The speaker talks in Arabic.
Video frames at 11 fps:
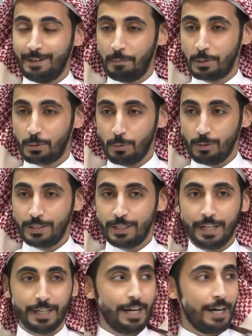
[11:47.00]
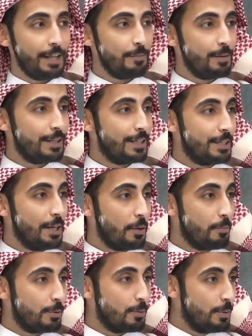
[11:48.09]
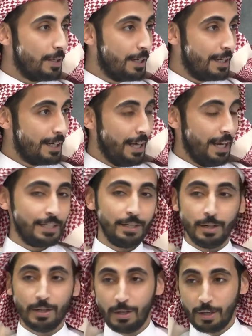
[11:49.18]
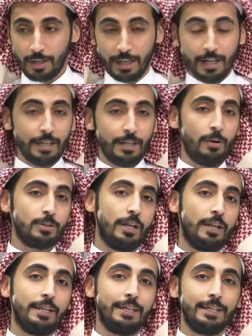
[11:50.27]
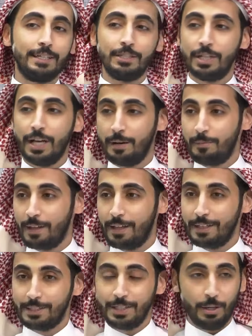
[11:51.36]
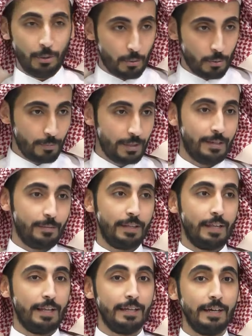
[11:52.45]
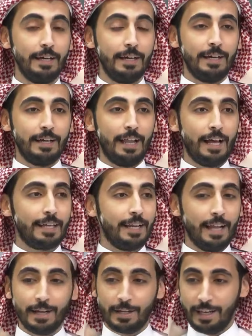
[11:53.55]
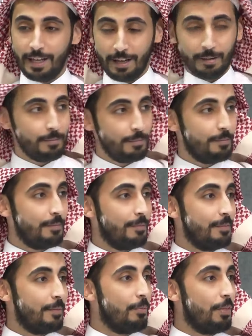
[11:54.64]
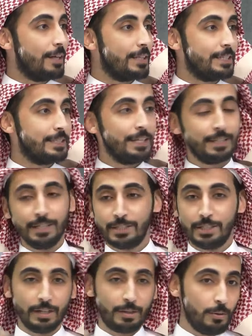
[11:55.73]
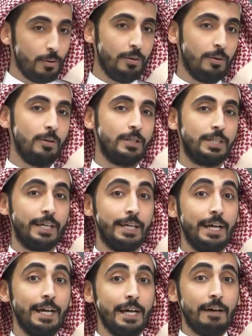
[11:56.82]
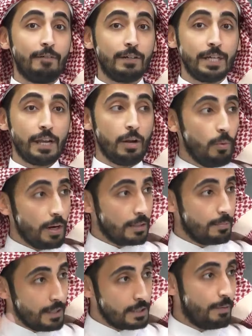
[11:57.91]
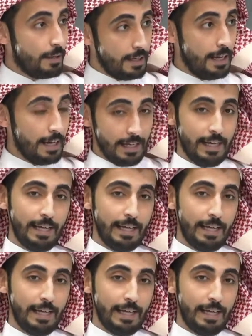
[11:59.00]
مشروع تجاري ياخذ من التجارب الطويله عشان يوصل لانشاء جهه حكوميه مثلا لكن الان كلها بضغطه زر تنشئ كل شيء فصار الوقت بالنسبه لنا